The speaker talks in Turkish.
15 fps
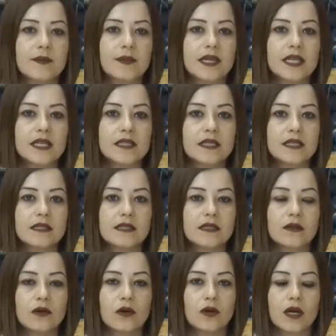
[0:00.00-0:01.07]

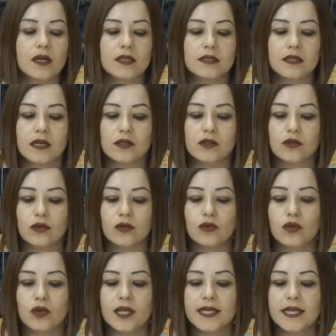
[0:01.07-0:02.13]
Belediyesi
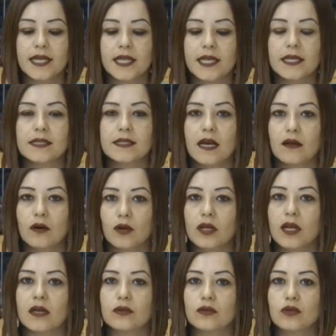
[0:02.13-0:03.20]
organizasyonuyla geleneksel
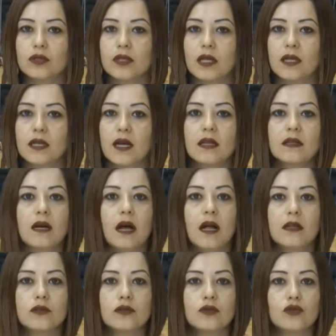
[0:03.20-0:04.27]
olarak düzenlenen
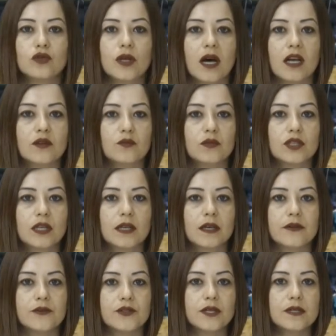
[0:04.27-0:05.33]

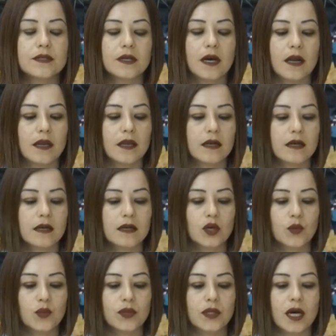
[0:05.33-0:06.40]
662. Tarihi
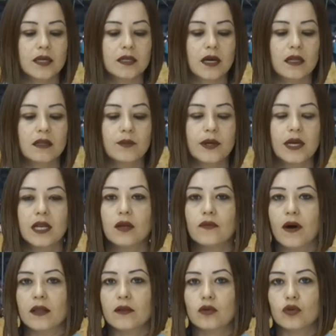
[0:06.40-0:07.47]
Kırkpınar Yağlı
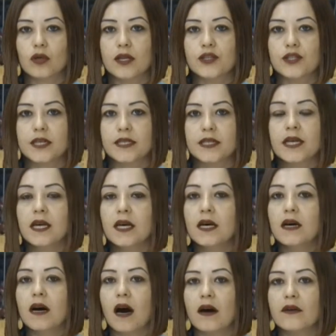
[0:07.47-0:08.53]
Pehlivan Güreşleri
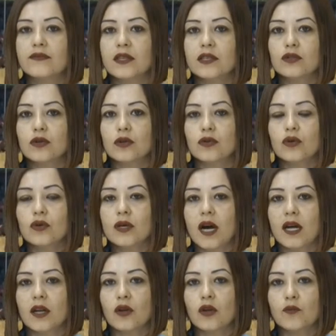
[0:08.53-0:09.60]
hafta sonu
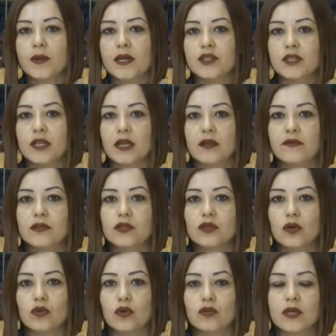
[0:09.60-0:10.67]
Kanal 15
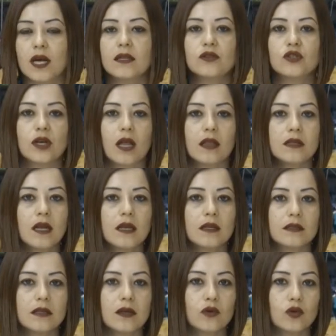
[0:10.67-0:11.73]
televizyonundan canlı
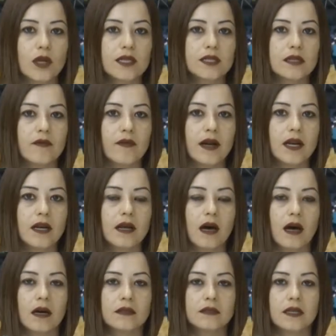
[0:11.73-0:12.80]
yayınla güreş severlere
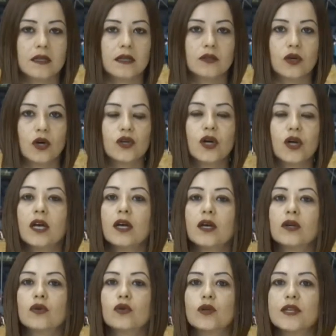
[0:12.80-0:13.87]
aktarılıyor.
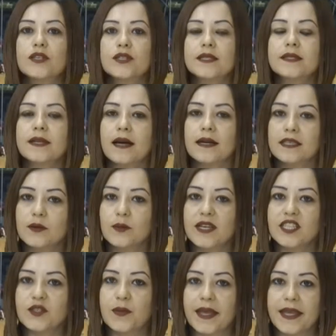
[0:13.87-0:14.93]
Güreşi takip
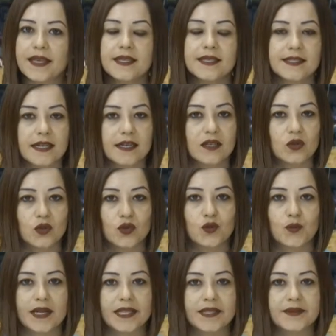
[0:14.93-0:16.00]
etmeyi sakın
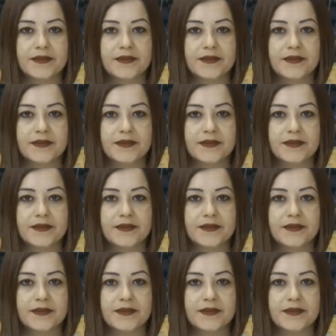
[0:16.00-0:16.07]
unutmayın.